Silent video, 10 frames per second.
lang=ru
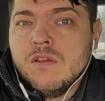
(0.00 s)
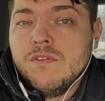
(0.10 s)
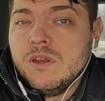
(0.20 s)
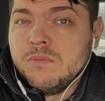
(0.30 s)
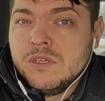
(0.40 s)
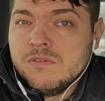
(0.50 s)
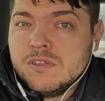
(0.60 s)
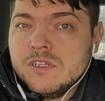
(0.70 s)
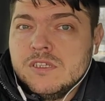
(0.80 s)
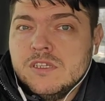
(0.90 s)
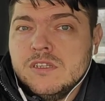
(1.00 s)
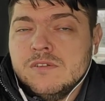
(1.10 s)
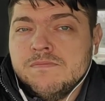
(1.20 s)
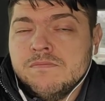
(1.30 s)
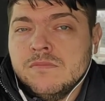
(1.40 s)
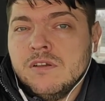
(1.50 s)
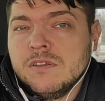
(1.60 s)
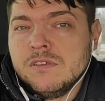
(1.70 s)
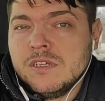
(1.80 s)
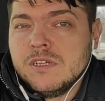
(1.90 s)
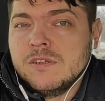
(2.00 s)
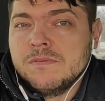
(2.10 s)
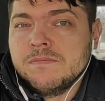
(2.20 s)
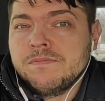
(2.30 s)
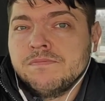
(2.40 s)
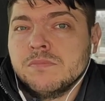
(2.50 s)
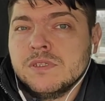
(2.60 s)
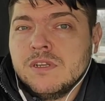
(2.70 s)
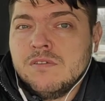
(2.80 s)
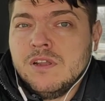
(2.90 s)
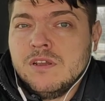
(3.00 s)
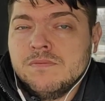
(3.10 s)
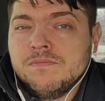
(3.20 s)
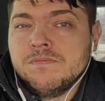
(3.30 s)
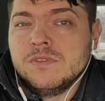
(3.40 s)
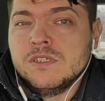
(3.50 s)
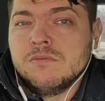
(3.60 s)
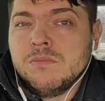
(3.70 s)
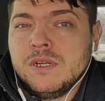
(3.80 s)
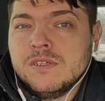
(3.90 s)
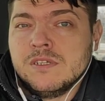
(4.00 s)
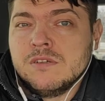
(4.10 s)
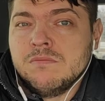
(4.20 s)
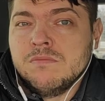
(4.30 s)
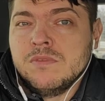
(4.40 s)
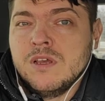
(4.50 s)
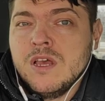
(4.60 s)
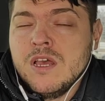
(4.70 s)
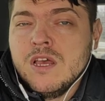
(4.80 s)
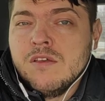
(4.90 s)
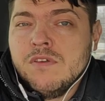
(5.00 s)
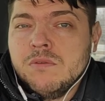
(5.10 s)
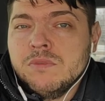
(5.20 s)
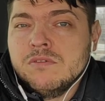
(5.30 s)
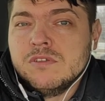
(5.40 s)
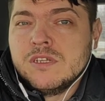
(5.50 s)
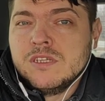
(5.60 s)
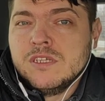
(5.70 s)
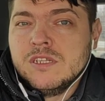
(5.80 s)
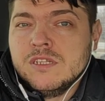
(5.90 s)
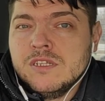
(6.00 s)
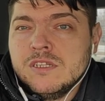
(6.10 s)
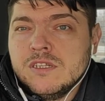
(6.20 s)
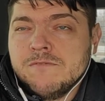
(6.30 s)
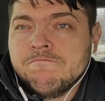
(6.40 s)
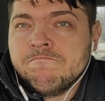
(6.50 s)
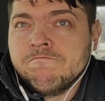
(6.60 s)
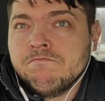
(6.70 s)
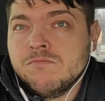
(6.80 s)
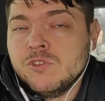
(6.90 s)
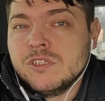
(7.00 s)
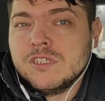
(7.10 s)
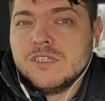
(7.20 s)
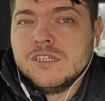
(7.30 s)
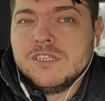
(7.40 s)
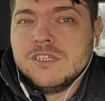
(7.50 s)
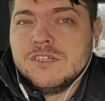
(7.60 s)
вербное воскресенье. Я вас всех поздравляю с этим праздником. Вербное воскресенье – это, можно сказать,